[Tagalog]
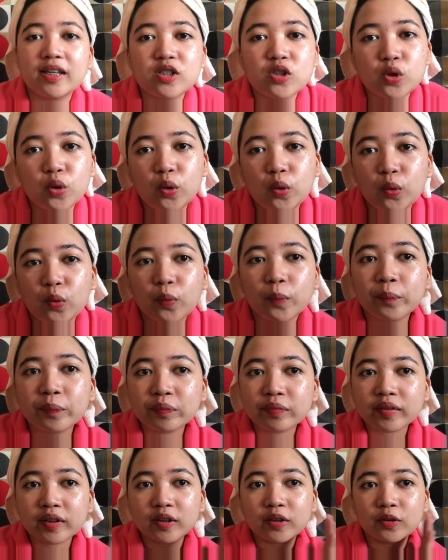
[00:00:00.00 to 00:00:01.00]
so,
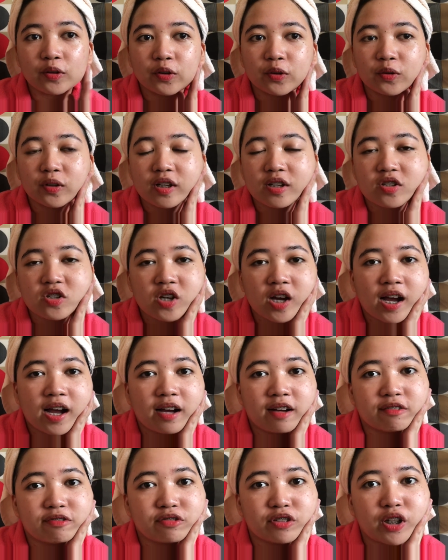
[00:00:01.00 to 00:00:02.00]
tuyo na siya
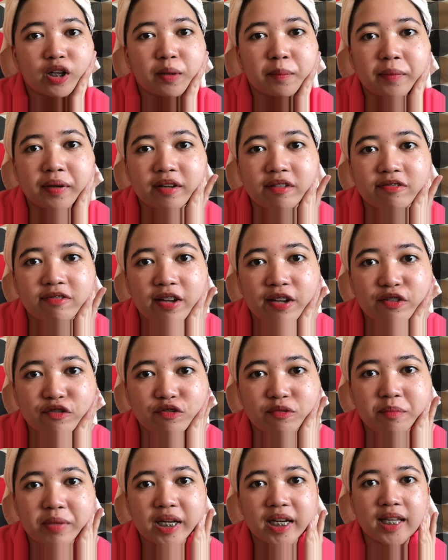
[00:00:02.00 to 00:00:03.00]
after mga
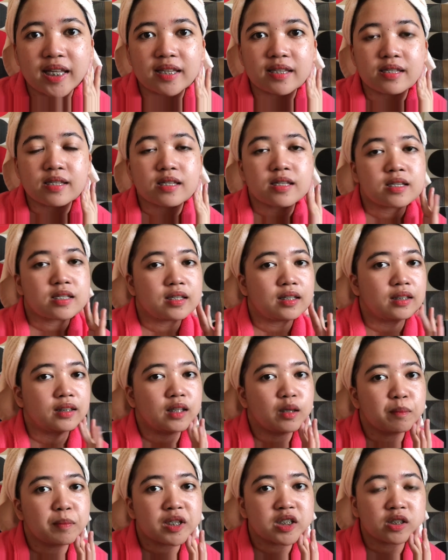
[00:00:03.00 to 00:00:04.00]
5 minutes.
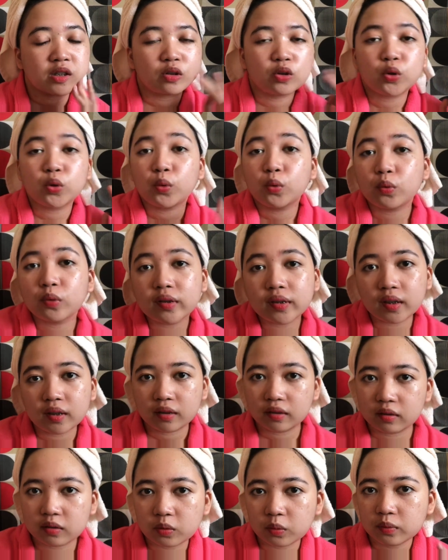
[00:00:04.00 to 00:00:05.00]
Hindi pa siya
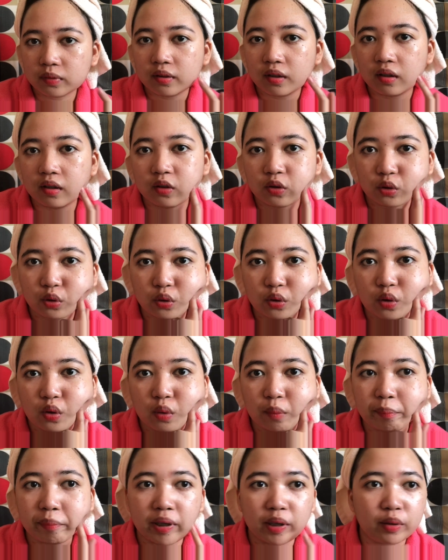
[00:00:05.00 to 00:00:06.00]
totally, totally tuyo,
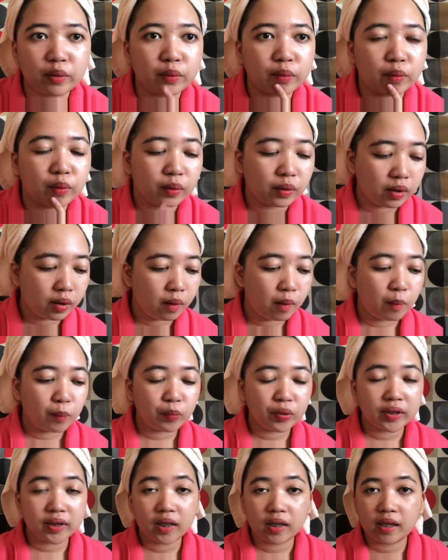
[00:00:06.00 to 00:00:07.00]
pero
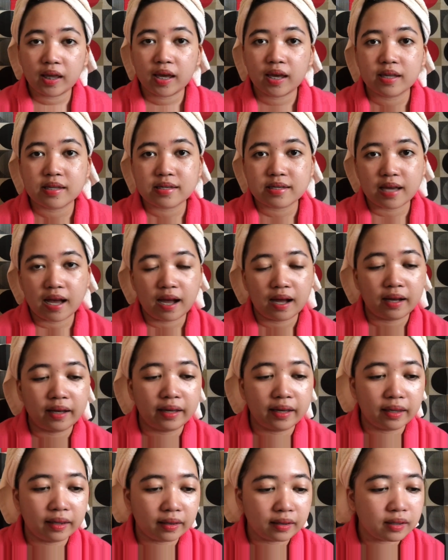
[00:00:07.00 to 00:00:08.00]
pwede na yan sa
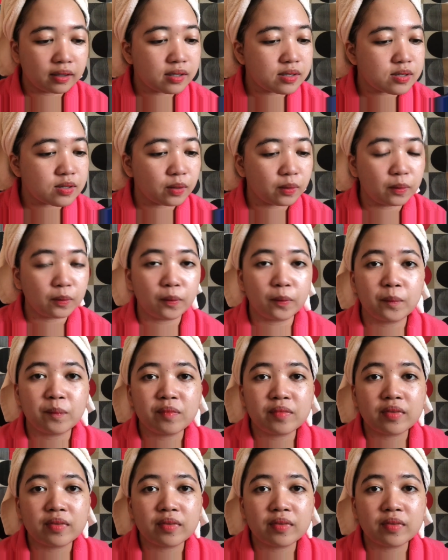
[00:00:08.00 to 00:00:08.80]
akin. So,